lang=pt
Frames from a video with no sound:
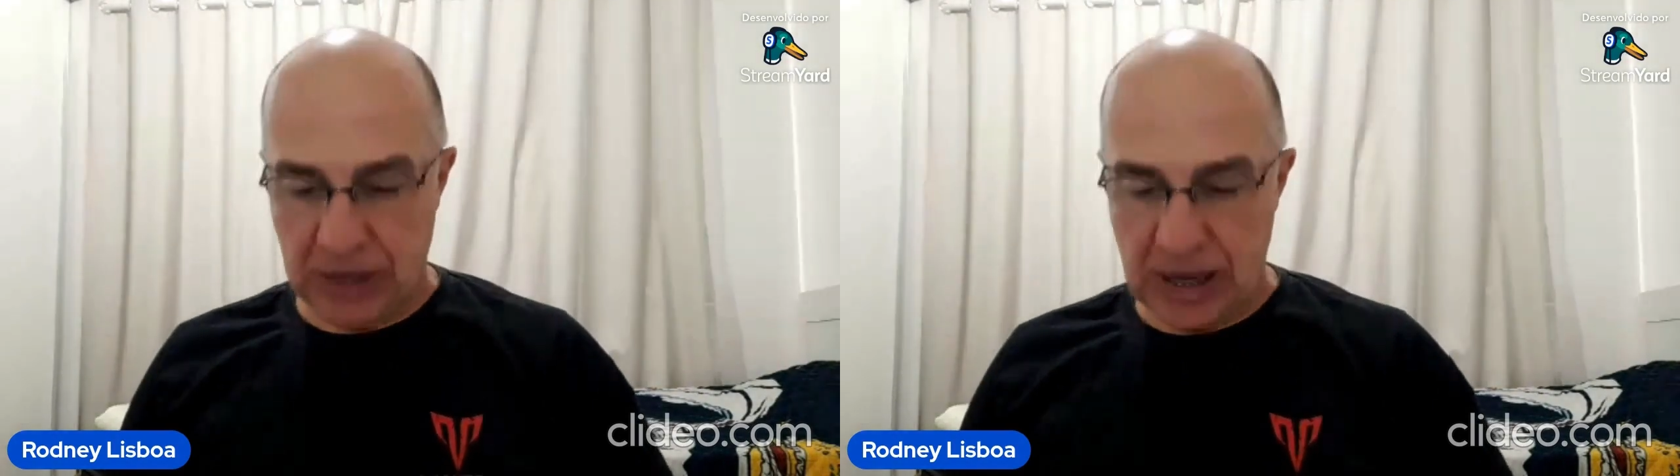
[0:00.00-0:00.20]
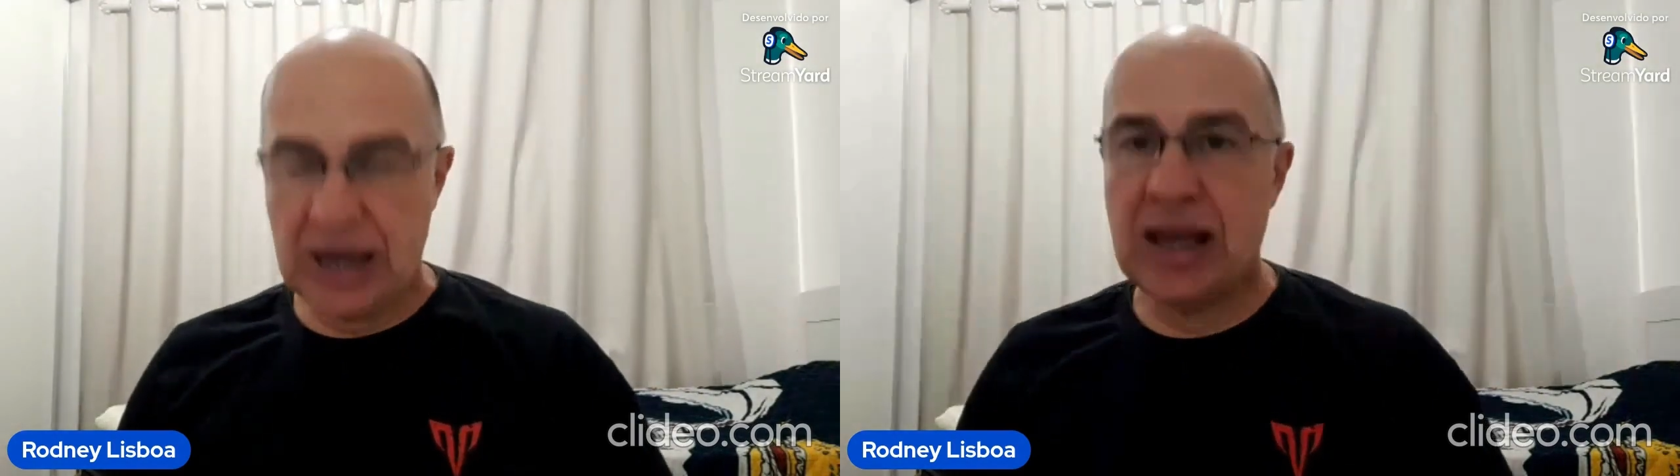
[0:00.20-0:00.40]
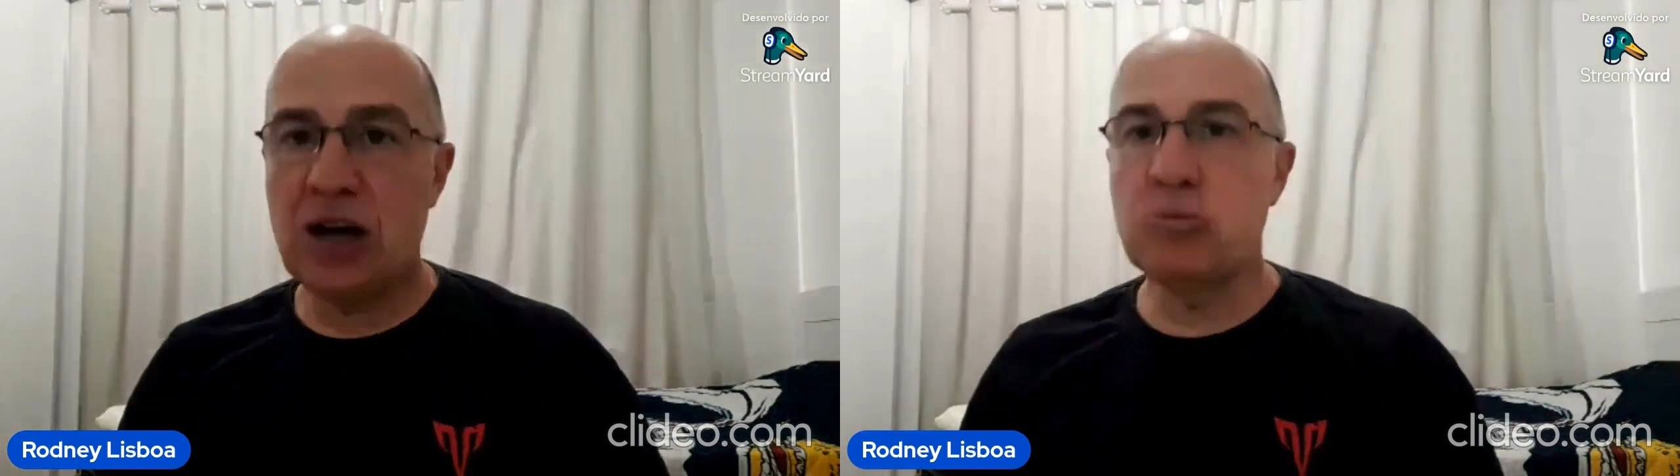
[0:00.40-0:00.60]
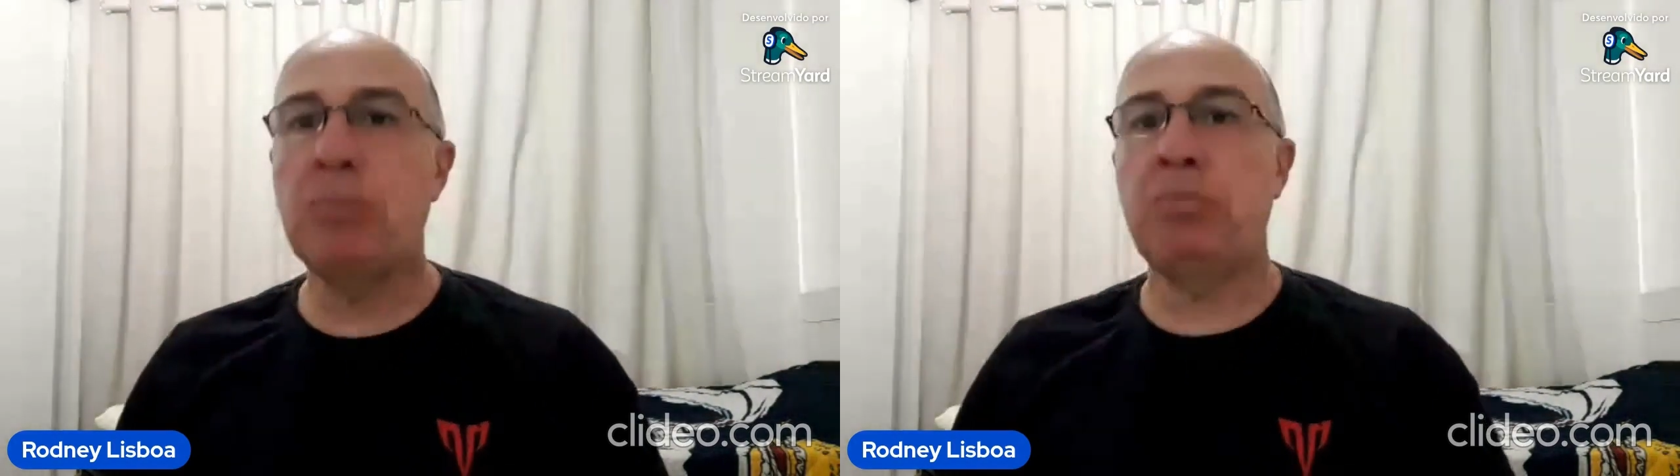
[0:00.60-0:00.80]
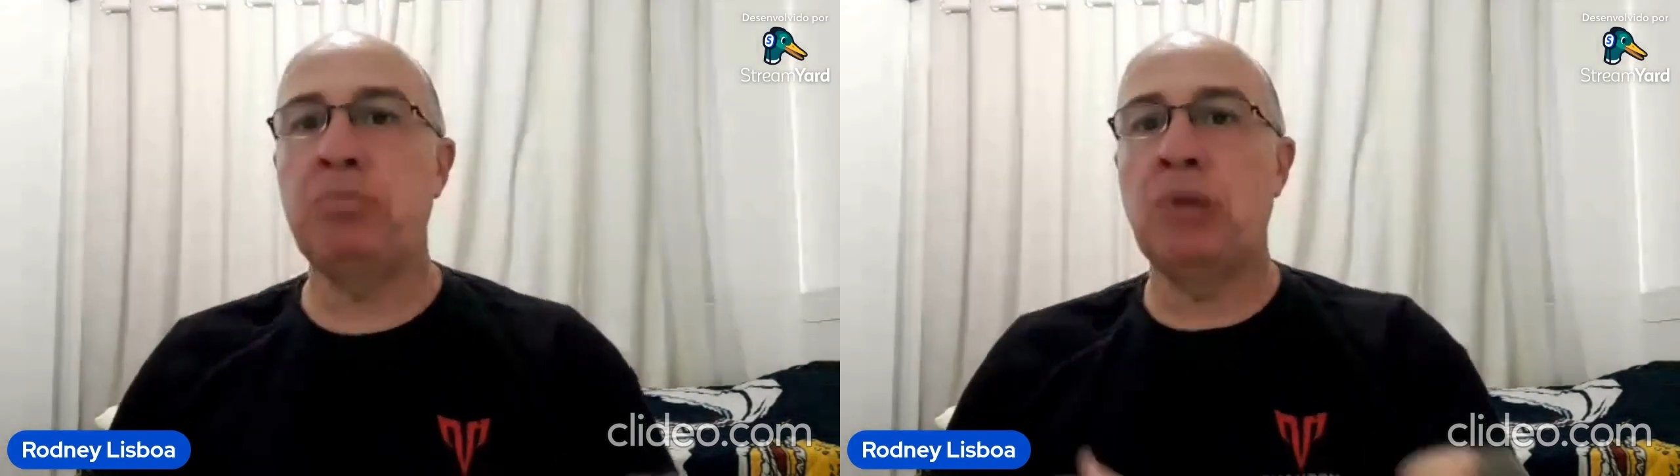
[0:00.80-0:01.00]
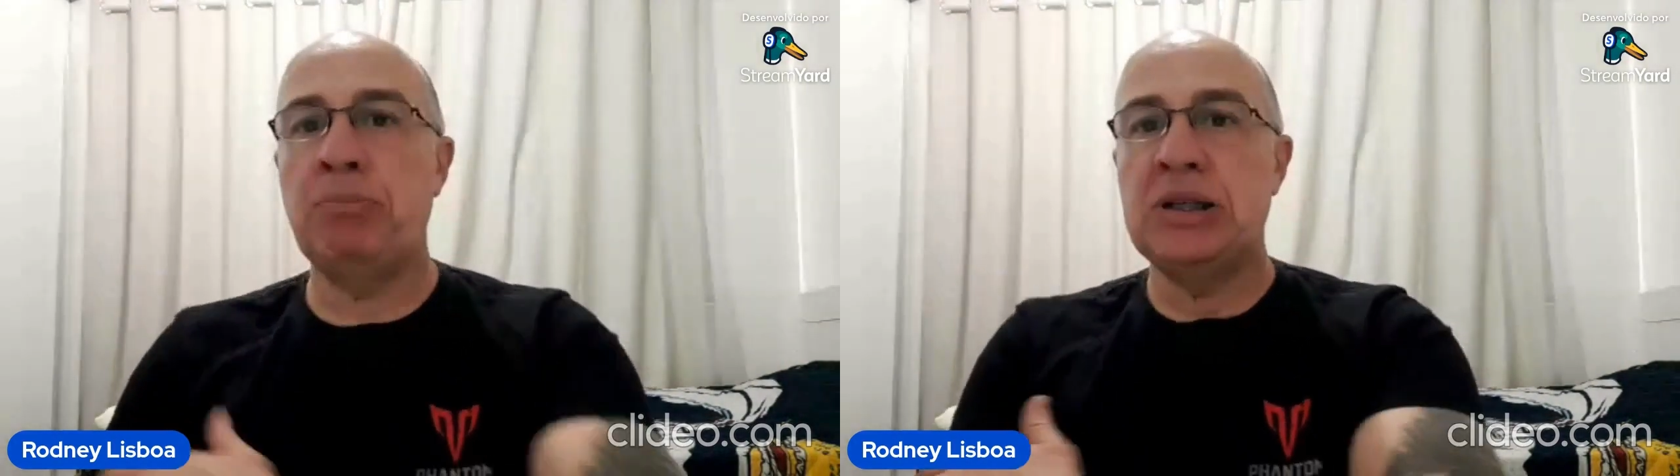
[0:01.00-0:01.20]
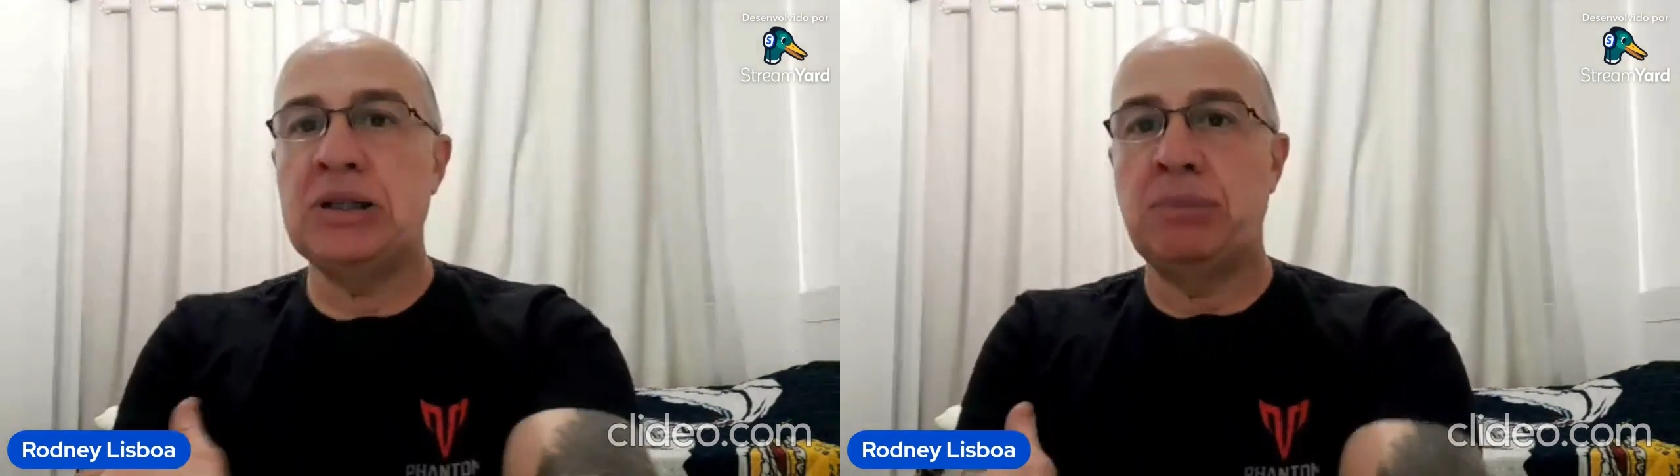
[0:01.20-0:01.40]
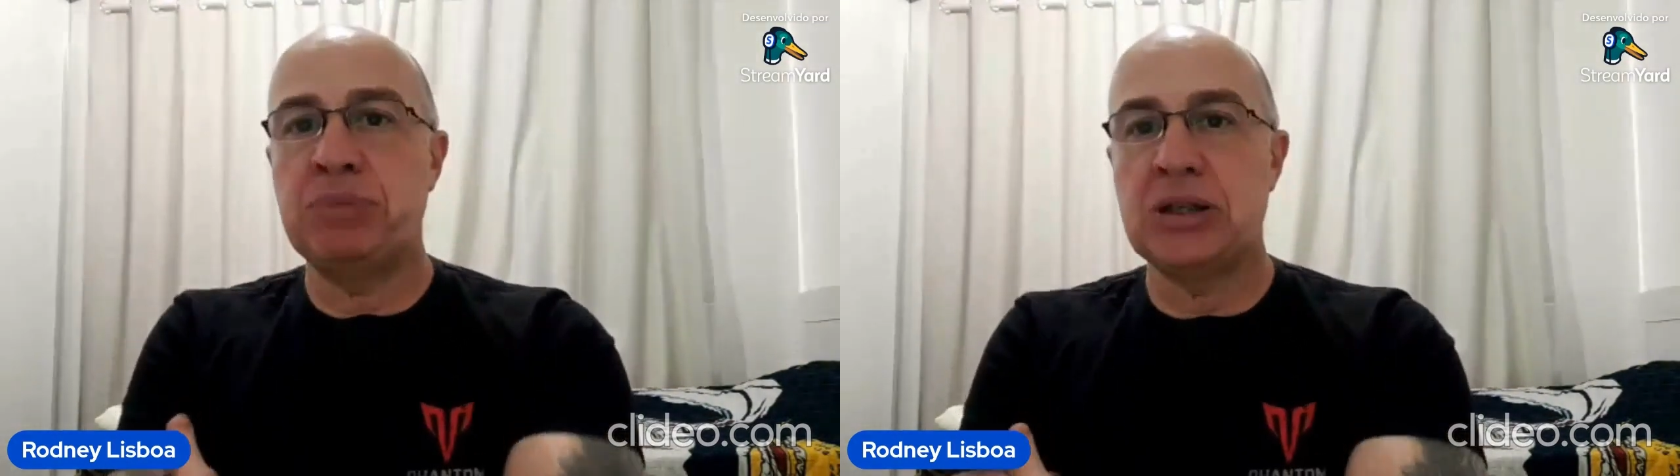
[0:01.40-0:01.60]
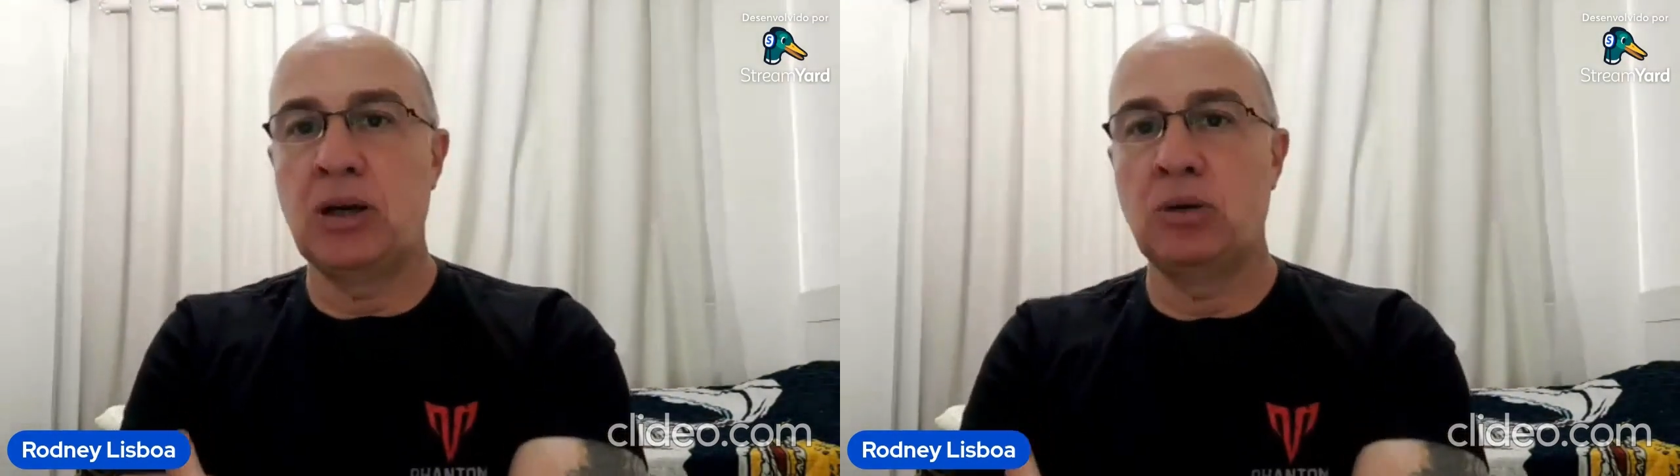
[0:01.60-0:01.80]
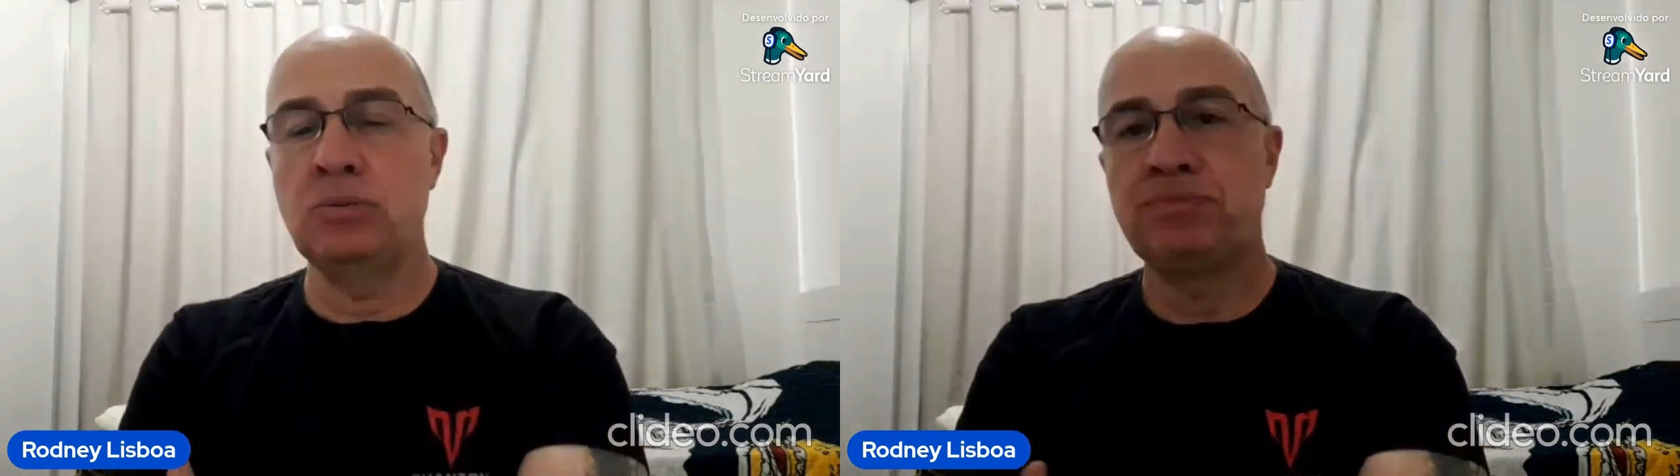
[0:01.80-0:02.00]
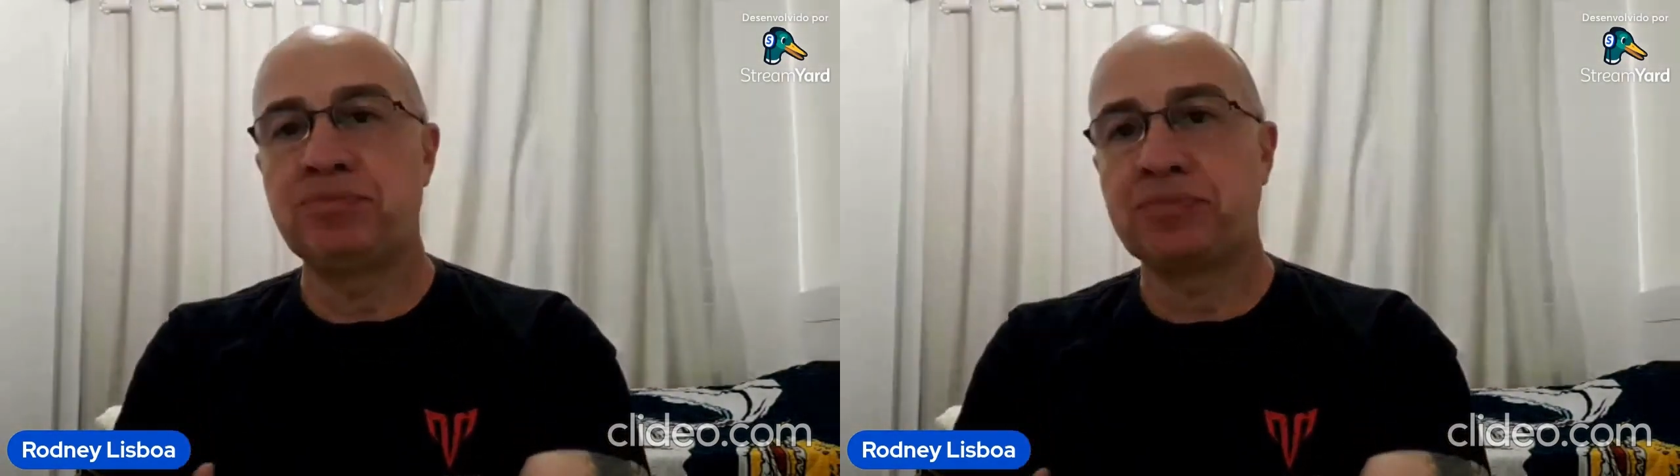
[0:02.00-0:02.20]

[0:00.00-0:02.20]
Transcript: ela é uma, uma percepção